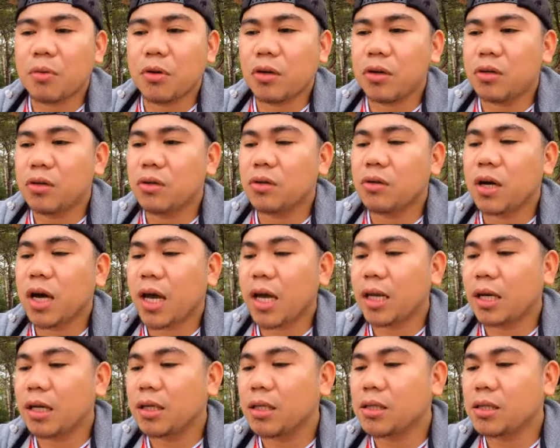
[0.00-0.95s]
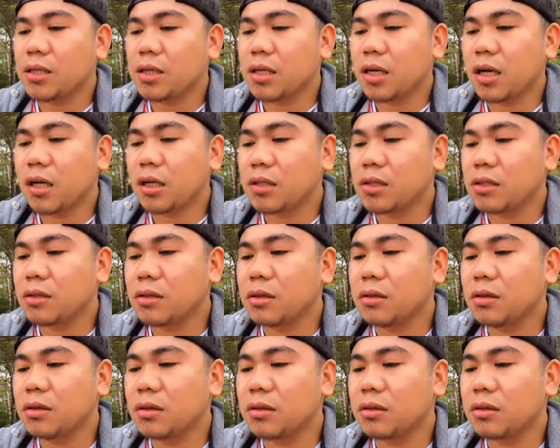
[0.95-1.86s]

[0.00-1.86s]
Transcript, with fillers: po ninyo doon ng hirings nila so